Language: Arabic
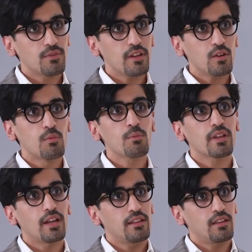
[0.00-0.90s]
فيه
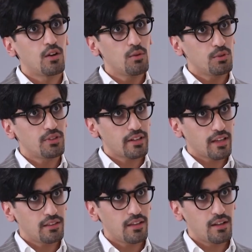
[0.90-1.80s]
وممكن حتى الابو تلقى
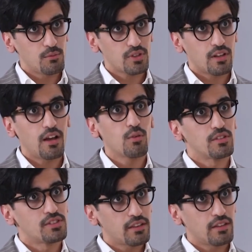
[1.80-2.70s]
عنده المشكله
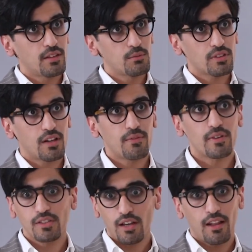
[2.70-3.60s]
والجد عنده مشكله
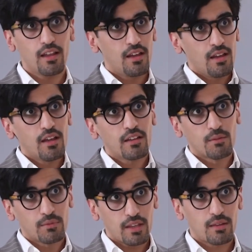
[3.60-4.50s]
فشغله تمتد